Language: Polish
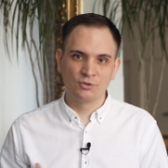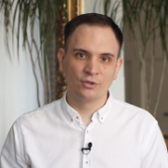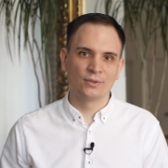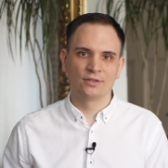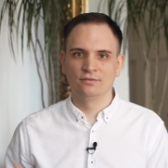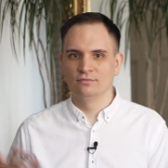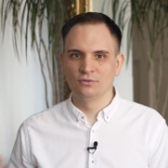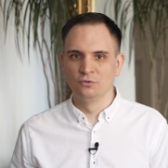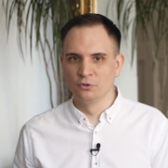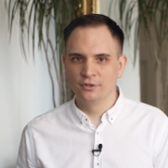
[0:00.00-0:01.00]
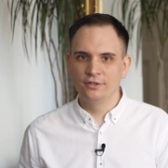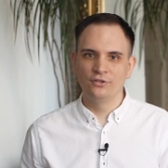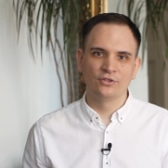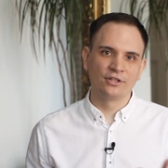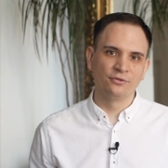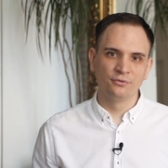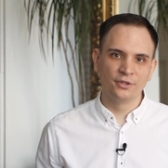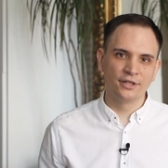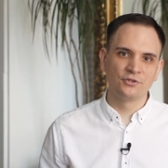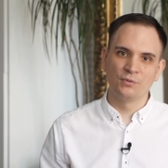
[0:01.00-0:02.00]
przykład górny,
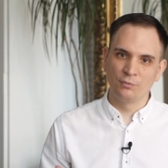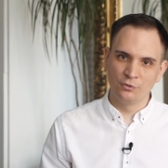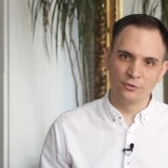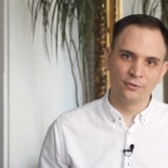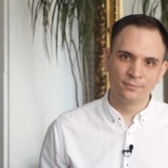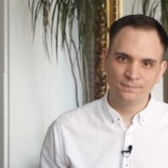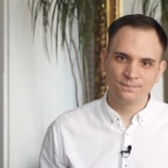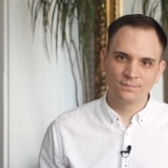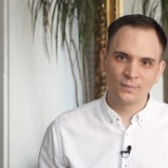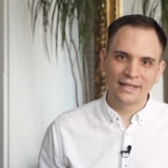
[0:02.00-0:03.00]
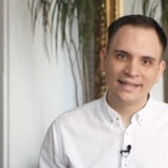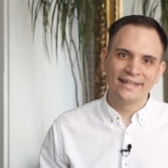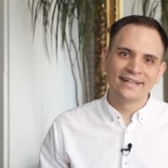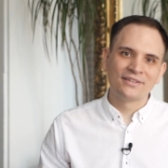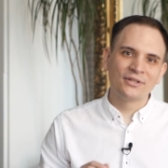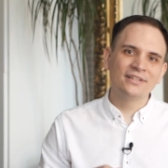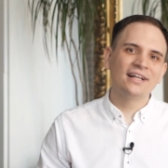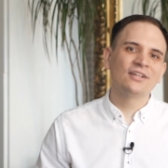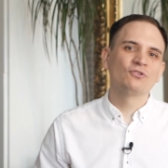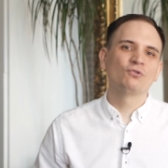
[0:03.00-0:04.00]
zegródek czy pióro. To
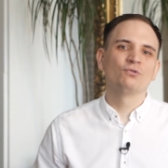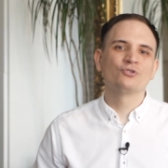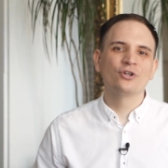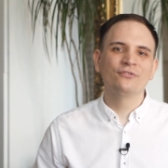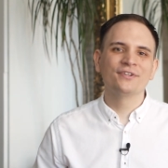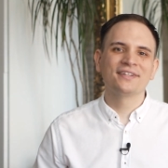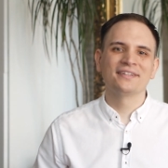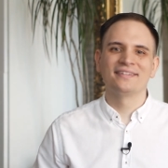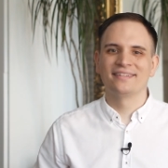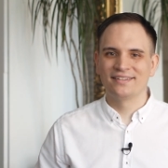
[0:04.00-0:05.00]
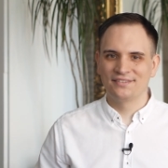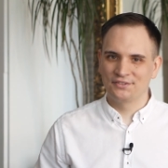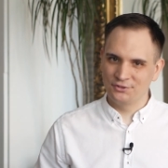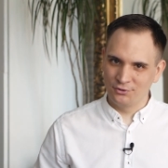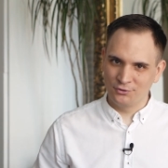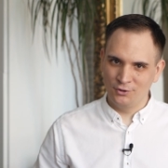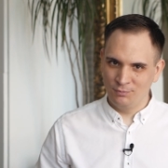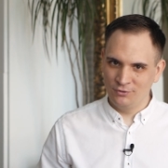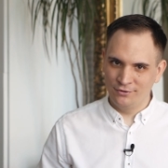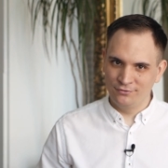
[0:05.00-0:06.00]
jedna z kluczowych zasad śląskiej
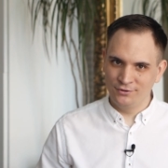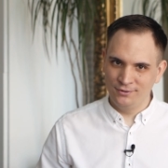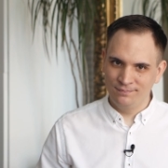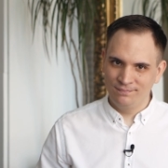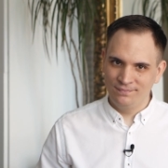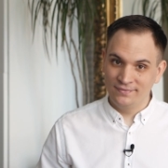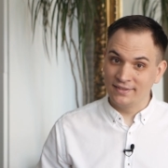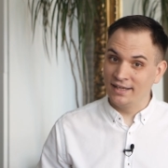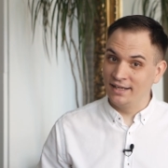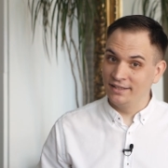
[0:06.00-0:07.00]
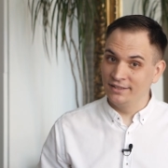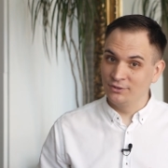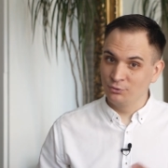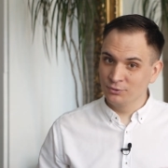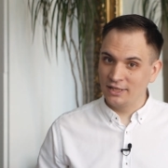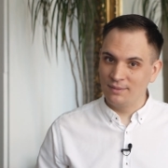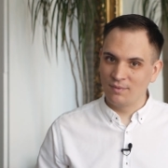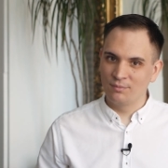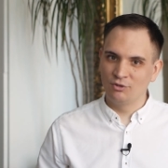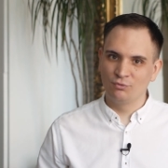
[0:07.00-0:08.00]
pisowni. Ale tutaj
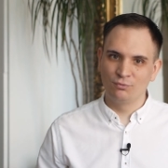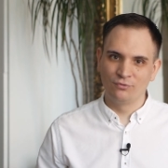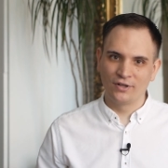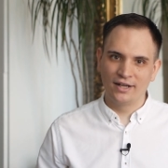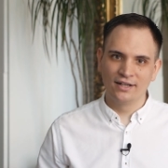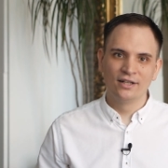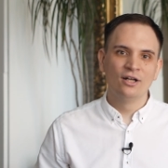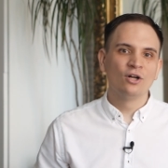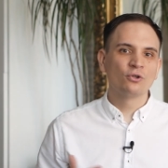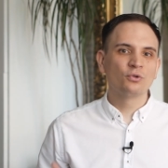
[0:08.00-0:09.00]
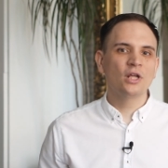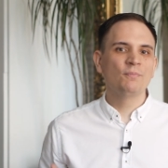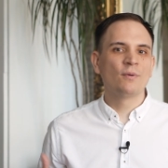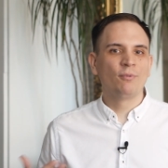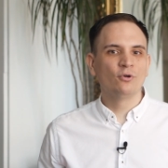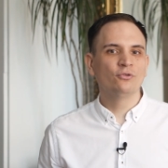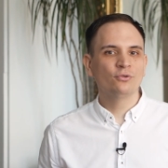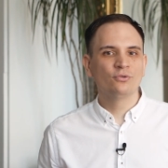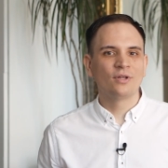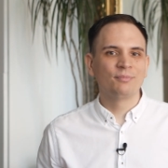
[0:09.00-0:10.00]
mamy słówka, które po
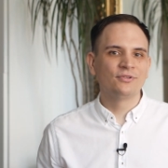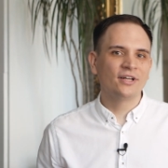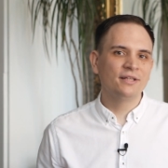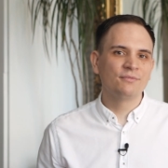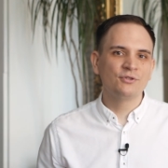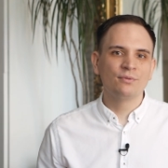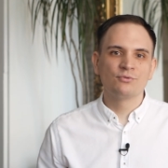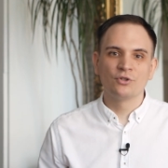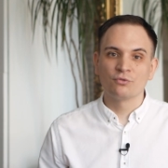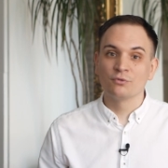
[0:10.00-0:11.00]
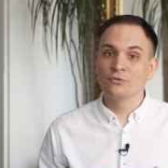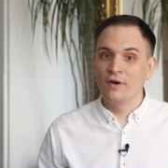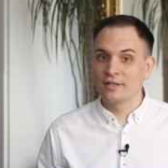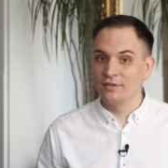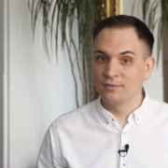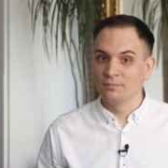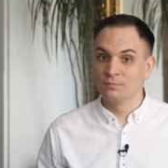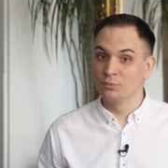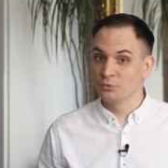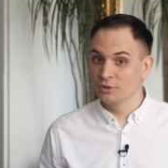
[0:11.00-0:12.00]
polsku zapisalibyśmy przez U otwarte.
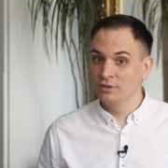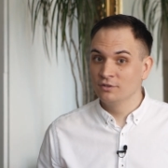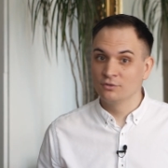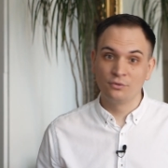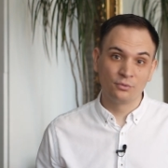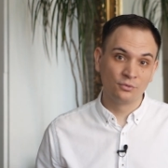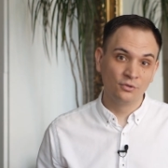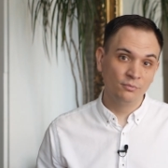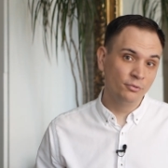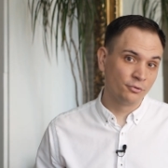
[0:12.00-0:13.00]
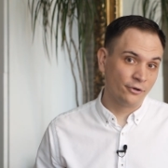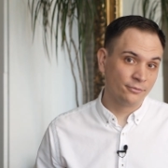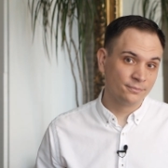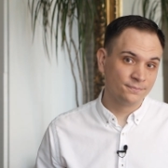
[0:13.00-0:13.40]
Buty, drut, pióro.